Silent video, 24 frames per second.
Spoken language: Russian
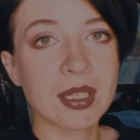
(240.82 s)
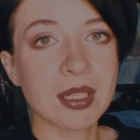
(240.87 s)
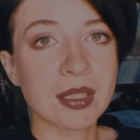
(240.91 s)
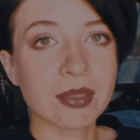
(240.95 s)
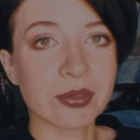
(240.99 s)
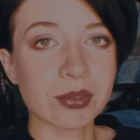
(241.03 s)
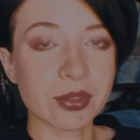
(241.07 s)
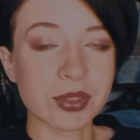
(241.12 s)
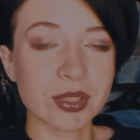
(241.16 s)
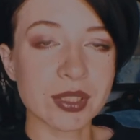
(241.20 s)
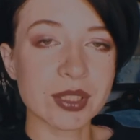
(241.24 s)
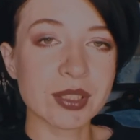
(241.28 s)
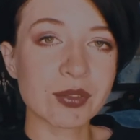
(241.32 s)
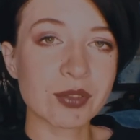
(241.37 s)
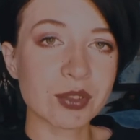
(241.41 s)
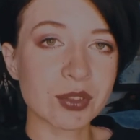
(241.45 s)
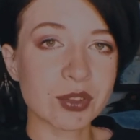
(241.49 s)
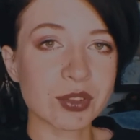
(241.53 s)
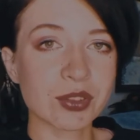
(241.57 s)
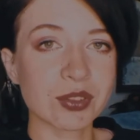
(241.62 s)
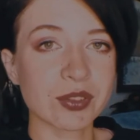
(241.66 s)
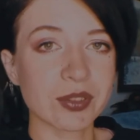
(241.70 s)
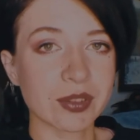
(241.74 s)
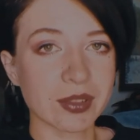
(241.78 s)
Вот, это
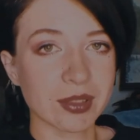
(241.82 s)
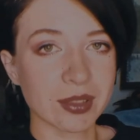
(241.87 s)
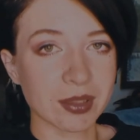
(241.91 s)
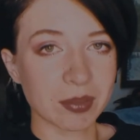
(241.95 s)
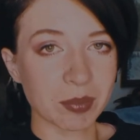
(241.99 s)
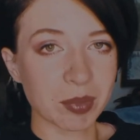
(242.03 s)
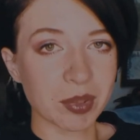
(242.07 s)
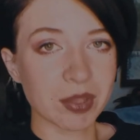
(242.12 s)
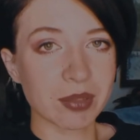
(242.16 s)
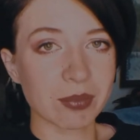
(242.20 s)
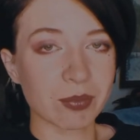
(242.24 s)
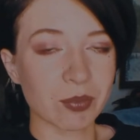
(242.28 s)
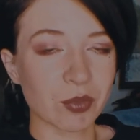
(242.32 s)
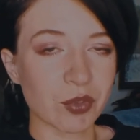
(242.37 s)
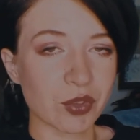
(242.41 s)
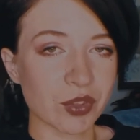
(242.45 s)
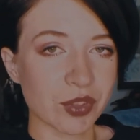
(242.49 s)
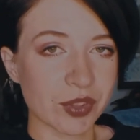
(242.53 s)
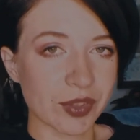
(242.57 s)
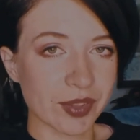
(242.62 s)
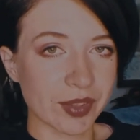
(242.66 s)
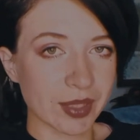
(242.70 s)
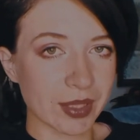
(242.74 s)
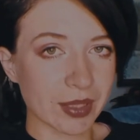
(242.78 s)
все, что, наверное, об этом
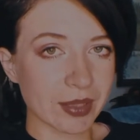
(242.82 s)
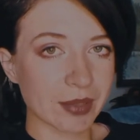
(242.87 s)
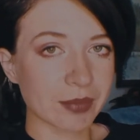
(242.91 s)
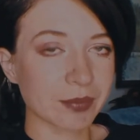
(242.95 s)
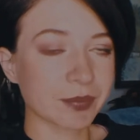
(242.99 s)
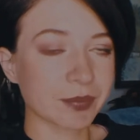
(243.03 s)
нужно знать.